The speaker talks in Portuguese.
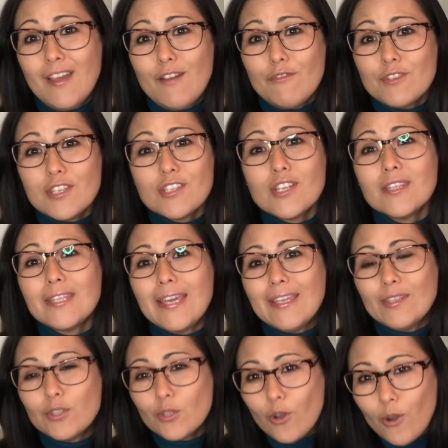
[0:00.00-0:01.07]
Você já
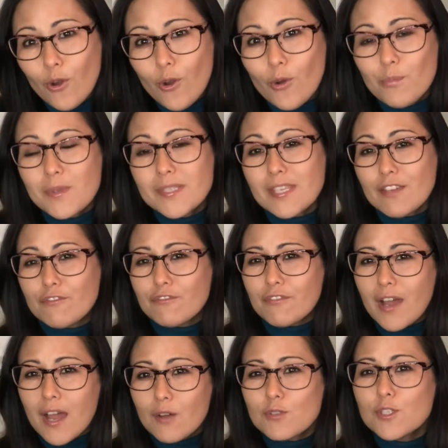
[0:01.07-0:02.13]
tentou
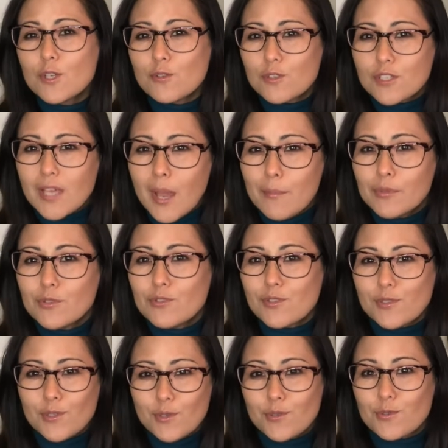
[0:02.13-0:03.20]
observar os seus hábitos e
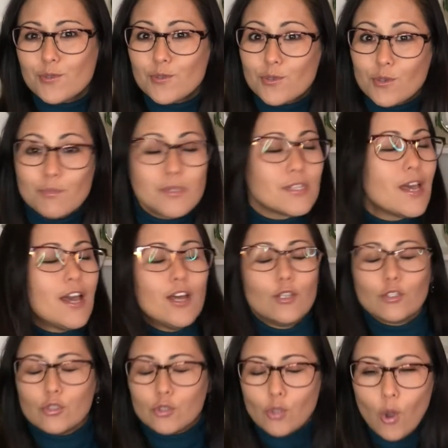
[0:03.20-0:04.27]
seus costumes
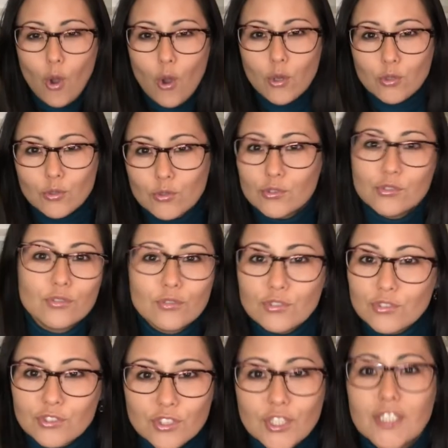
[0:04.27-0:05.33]
todos
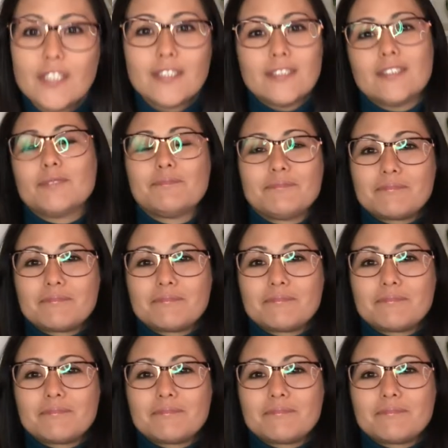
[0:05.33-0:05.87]
os dias?